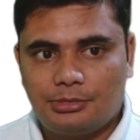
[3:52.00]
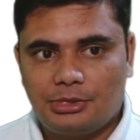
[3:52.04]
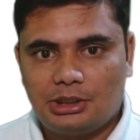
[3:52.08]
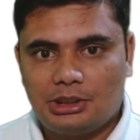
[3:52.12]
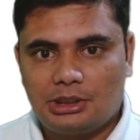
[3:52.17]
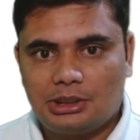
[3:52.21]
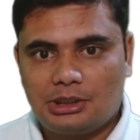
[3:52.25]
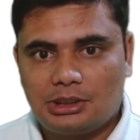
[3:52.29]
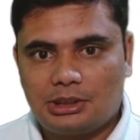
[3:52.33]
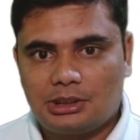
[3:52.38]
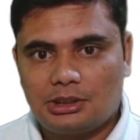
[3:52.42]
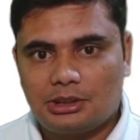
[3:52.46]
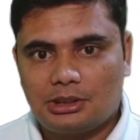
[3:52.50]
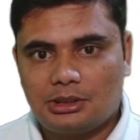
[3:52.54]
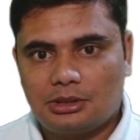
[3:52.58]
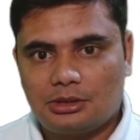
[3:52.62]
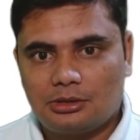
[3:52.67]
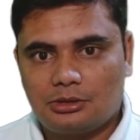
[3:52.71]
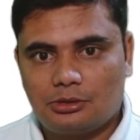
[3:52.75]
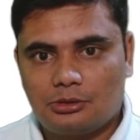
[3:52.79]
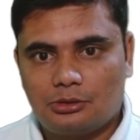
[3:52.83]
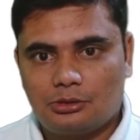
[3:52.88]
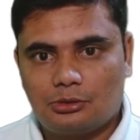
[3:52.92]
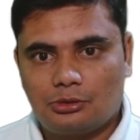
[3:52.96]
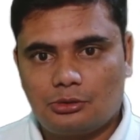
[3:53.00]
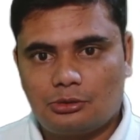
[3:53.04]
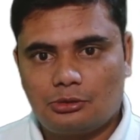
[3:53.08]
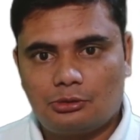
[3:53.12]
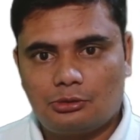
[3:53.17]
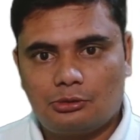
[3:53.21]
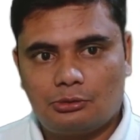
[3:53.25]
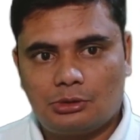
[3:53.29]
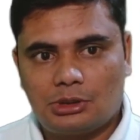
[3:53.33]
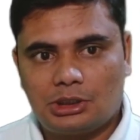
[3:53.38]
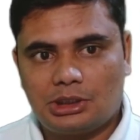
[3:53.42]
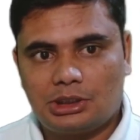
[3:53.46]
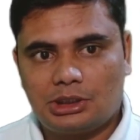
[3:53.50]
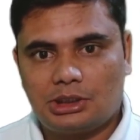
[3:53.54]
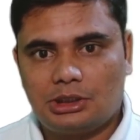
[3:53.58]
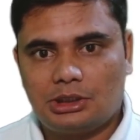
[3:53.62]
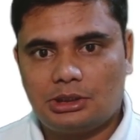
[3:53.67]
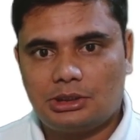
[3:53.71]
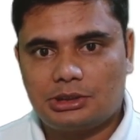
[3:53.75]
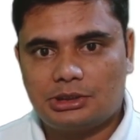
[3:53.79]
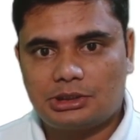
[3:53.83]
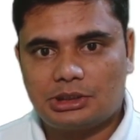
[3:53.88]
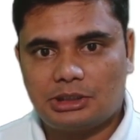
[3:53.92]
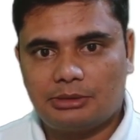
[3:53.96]
মিল্ক ওয়াটার
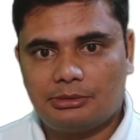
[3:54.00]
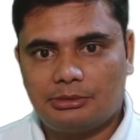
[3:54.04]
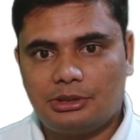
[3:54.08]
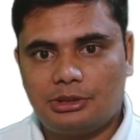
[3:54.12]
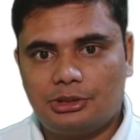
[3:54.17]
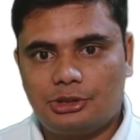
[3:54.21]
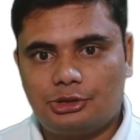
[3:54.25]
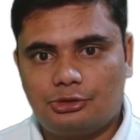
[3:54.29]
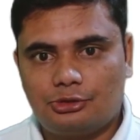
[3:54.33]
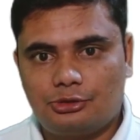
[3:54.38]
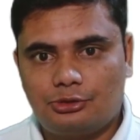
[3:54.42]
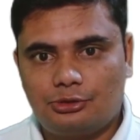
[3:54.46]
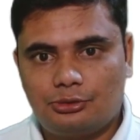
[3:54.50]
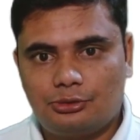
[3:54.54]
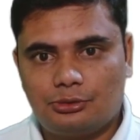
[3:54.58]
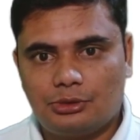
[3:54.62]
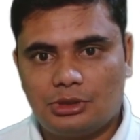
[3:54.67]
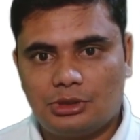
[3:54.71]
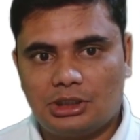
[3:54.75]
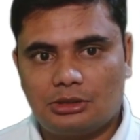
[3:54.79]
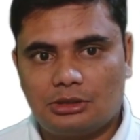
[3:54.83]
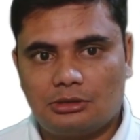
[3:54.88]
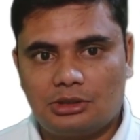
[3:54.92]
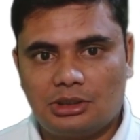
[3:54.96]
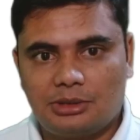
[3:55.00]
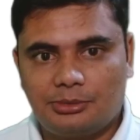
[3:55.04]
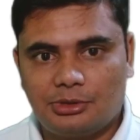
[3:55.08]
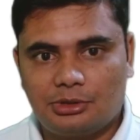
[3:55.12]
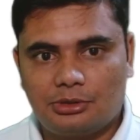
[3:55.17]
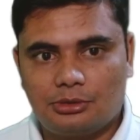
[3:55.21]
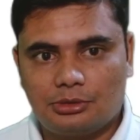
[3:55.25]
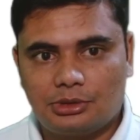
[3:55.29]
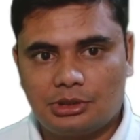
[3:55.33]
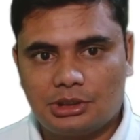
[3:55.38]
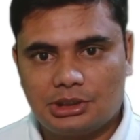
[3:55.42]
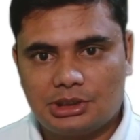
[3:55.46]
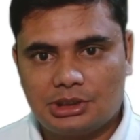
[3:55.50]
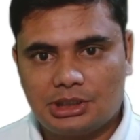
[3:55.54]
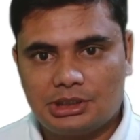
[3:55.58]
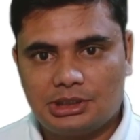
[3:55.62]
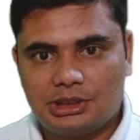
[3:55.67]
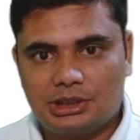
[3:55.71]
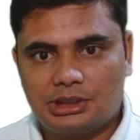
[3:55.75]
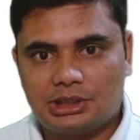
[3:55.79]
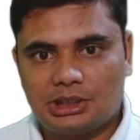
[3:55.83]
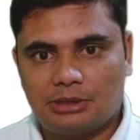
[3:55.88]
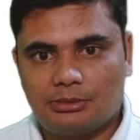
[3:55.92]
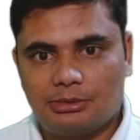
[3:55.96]
সেভেন ইস টু টু এখন আমি করতে
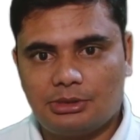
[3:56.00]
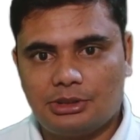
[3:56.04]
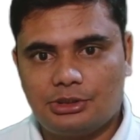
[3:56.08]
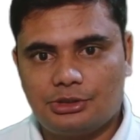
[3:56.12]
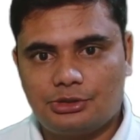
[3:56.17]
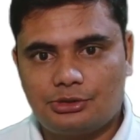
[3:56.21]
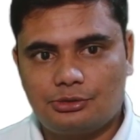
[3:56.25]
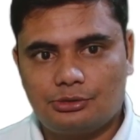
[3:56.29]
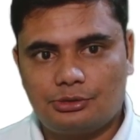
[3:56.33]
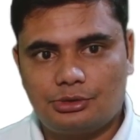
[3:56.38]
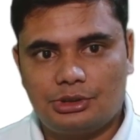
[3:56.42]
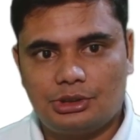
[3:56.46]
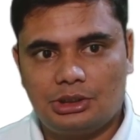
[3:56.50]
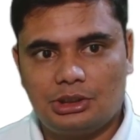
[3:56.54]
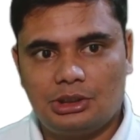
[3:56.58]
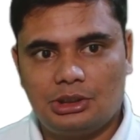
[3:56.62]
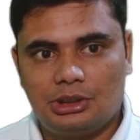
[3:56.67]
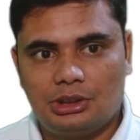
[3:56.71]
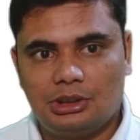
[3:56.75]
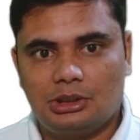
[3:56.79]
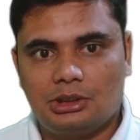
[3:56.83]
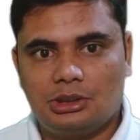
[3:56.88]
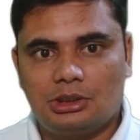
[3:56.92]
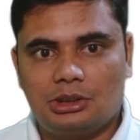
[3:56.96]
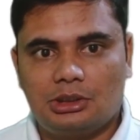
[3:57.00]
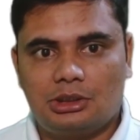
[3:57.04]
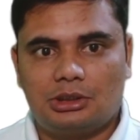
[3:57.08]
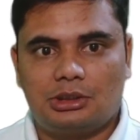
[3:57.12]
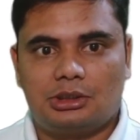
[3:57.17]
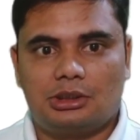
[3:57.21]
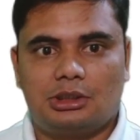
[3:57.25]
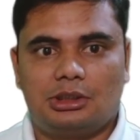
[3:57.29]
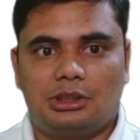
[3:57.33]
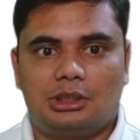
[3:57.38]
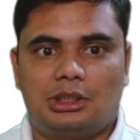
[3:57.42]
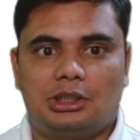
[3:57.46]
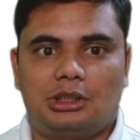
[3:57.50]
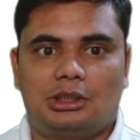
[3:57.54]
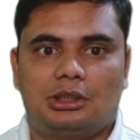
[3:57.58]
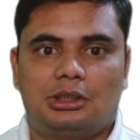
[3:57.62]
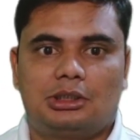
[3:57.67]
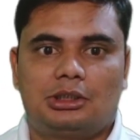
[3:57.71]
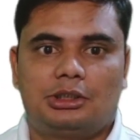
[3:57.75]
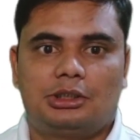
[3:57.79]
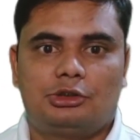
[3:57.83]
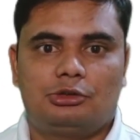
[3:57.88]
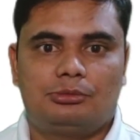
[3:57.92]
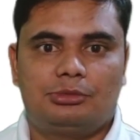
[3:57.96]
চাইছি সেভেন ইস টু থ্রি তাহলে
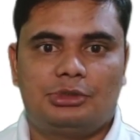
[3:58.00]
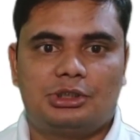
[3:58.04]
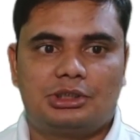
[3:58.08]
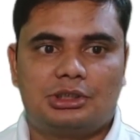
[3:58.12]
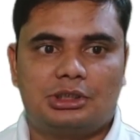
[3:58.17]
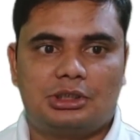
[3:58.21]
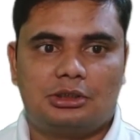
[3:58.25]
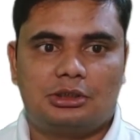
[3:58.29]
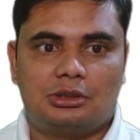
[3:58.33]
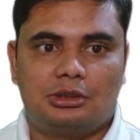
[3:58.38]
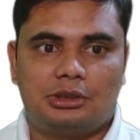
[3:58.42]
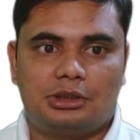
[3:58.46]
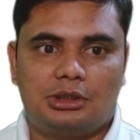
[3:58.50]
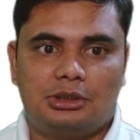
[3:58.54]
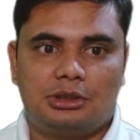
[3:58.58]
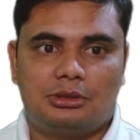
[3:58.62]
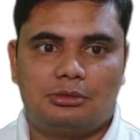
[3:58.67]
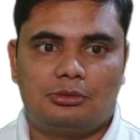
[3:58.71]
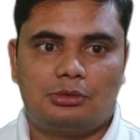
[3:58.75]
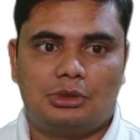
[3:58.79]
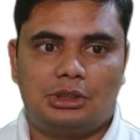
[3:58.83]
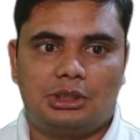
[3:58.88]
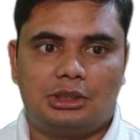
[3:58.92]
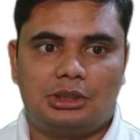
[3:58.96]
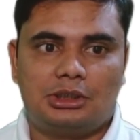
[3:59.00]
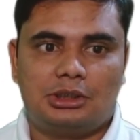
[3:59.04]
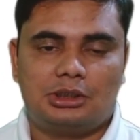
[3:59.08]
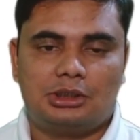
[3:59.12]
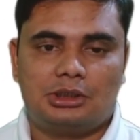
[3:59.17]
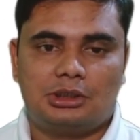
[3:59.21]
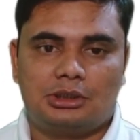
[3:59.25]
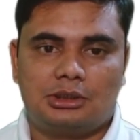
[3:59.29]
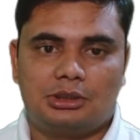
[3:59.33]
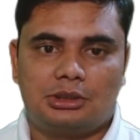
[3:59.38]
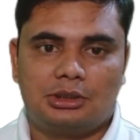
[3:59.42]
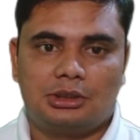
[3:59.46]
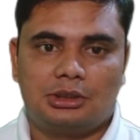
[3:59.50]
নিউ মিক্সার কন্টেন্ট ওয়াটার